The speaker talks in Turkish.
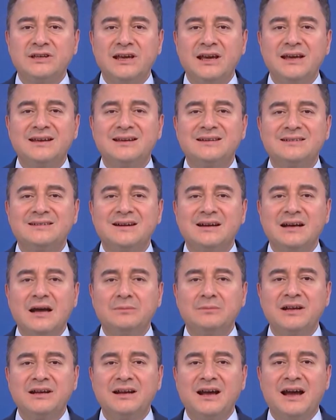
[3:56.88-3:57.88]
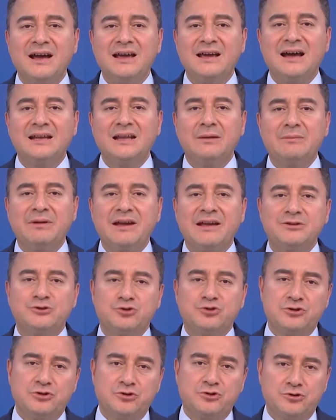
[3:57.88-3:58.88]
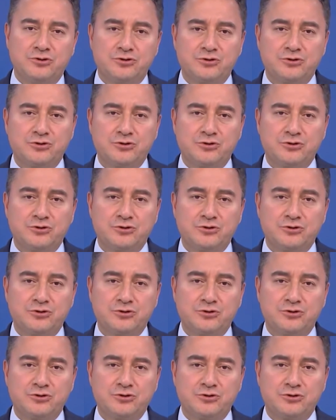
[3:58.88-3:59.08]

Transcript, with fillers: TÜİK'e rakamları ayarlama enstitüsü